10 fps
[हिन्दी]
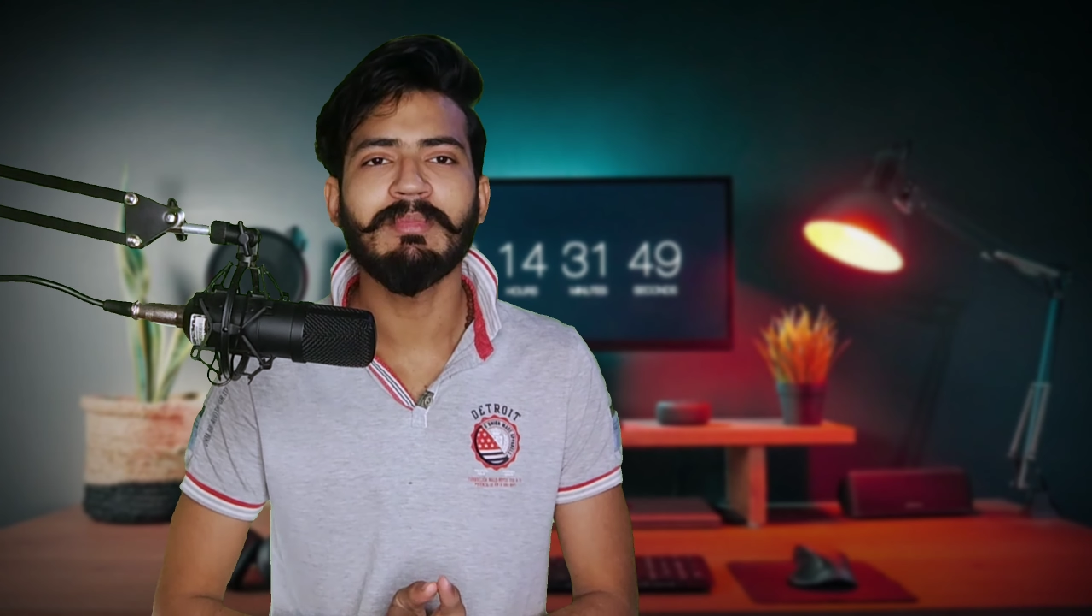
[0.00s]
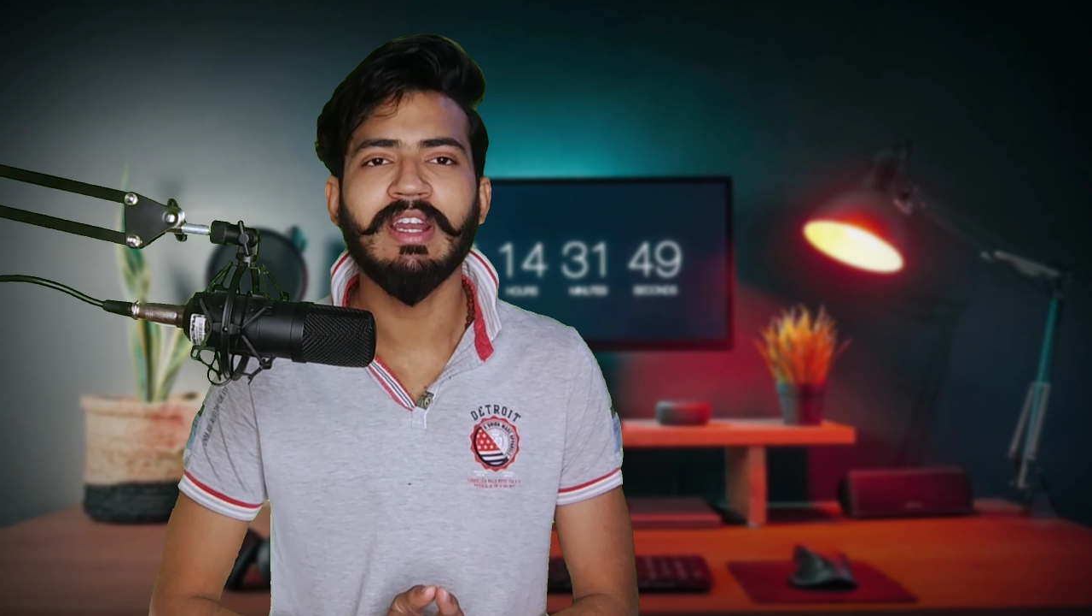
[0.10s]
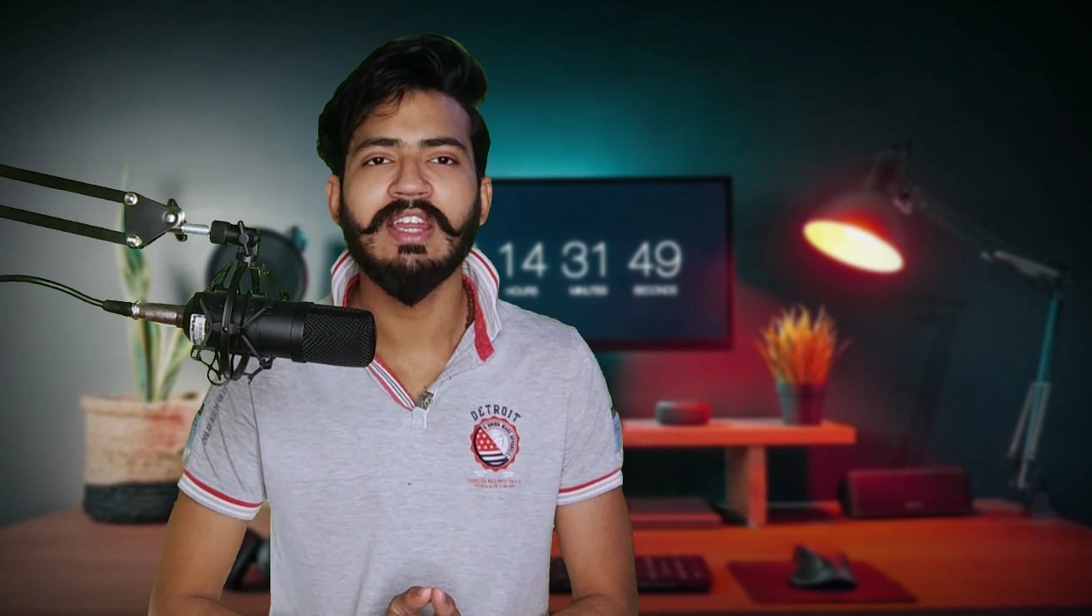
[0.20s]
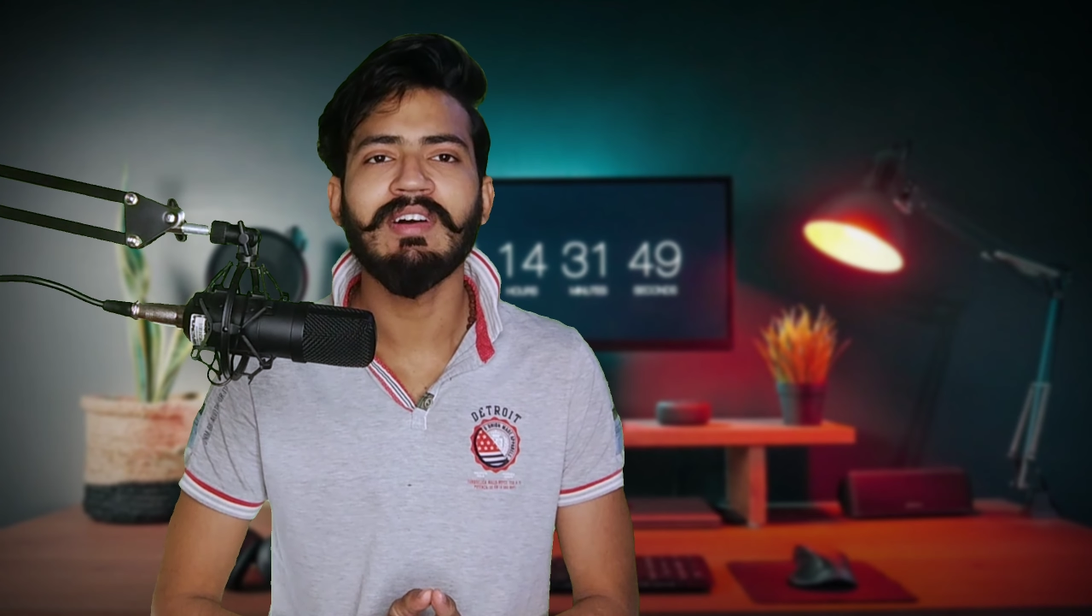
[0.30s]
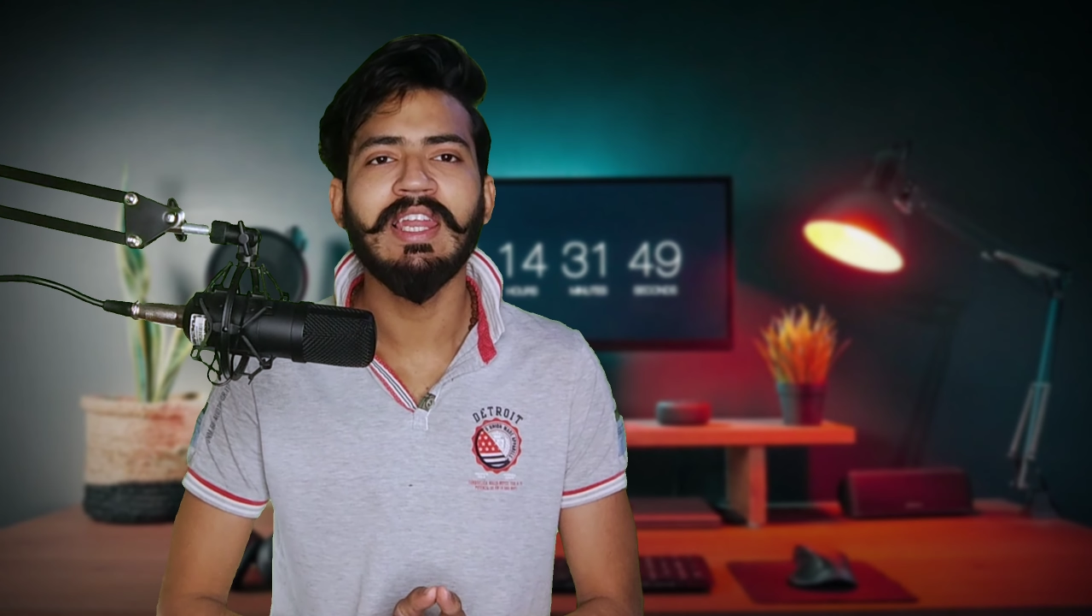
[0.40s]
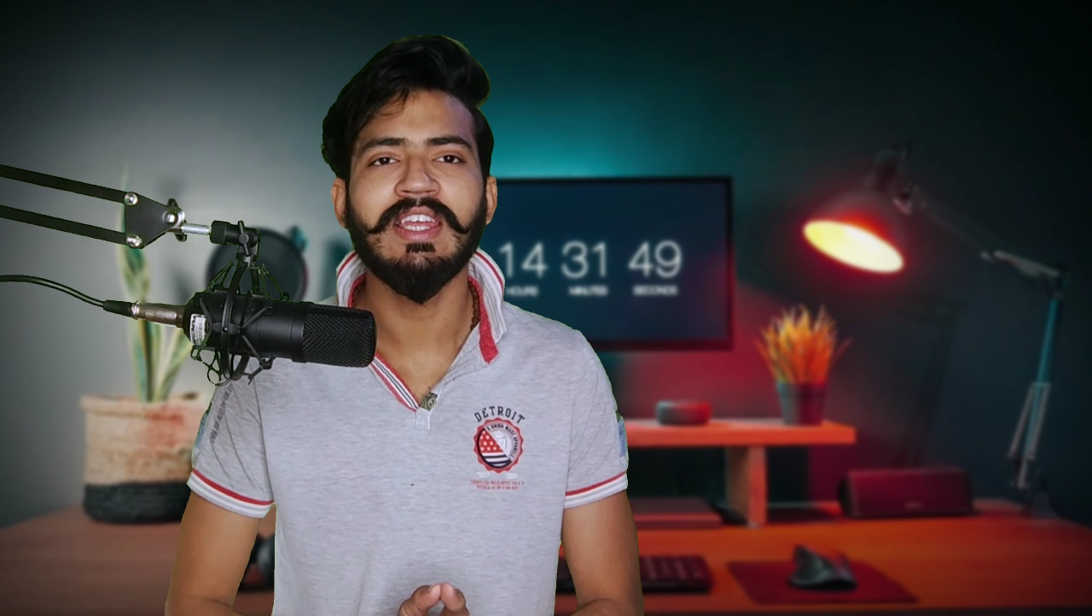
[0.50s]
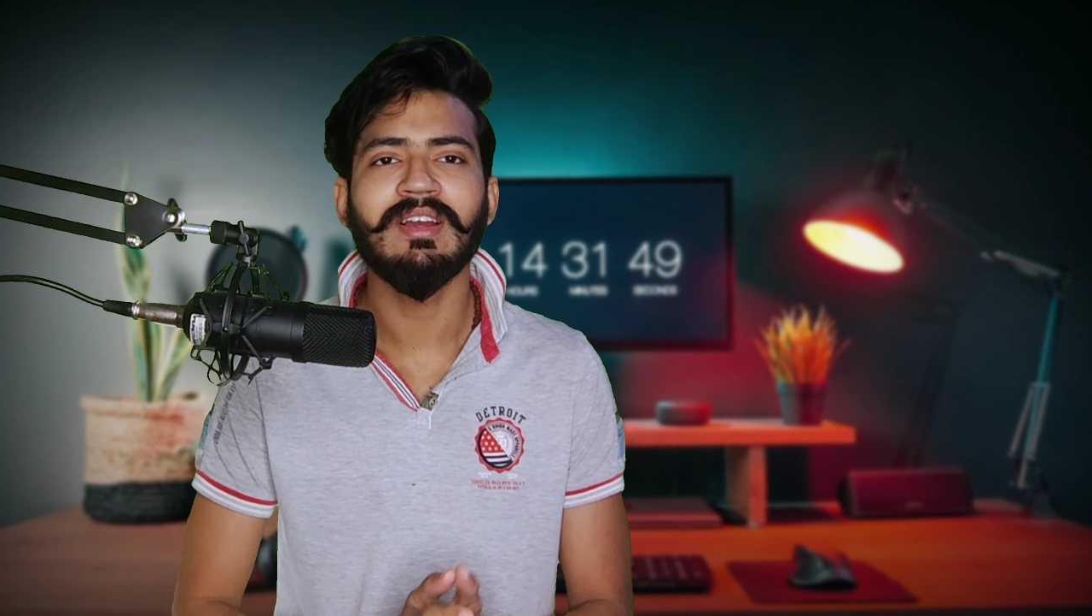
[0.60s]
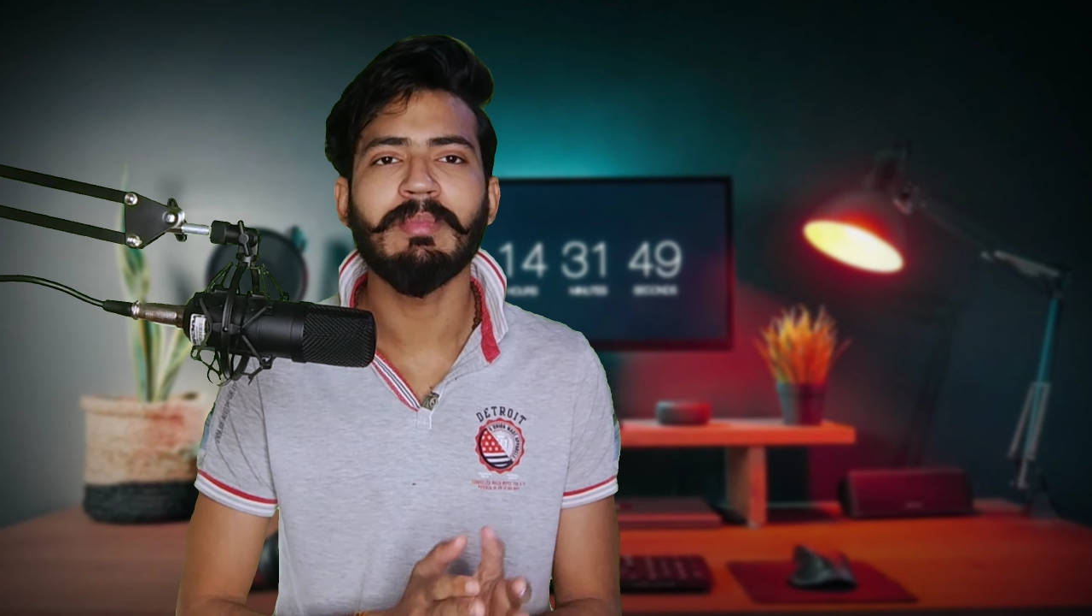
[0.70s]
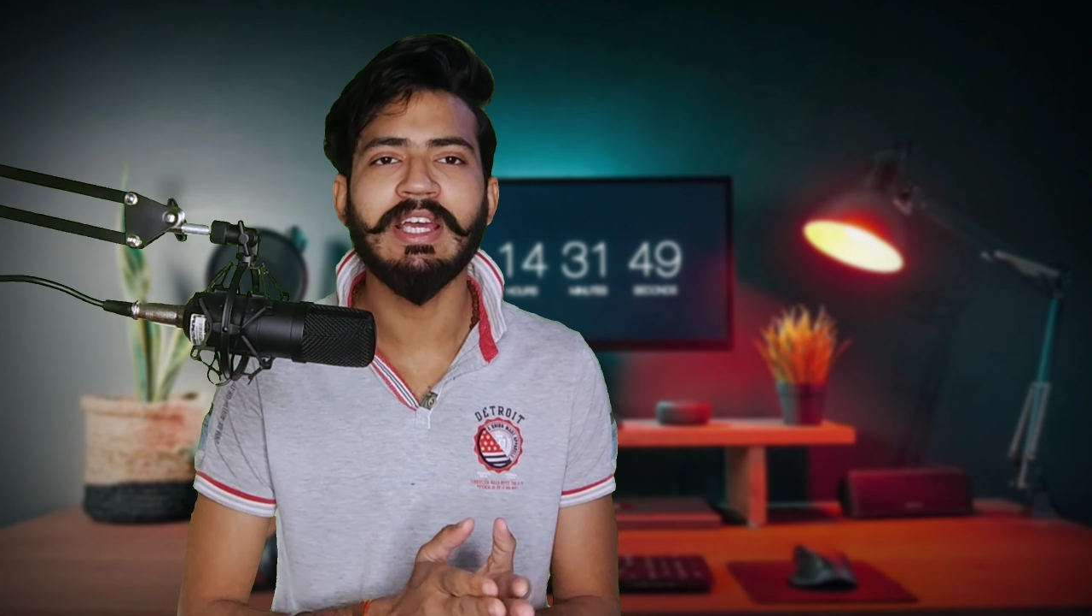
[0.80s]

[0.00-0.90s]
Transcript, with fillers: हम करने वाले हैं कि इनका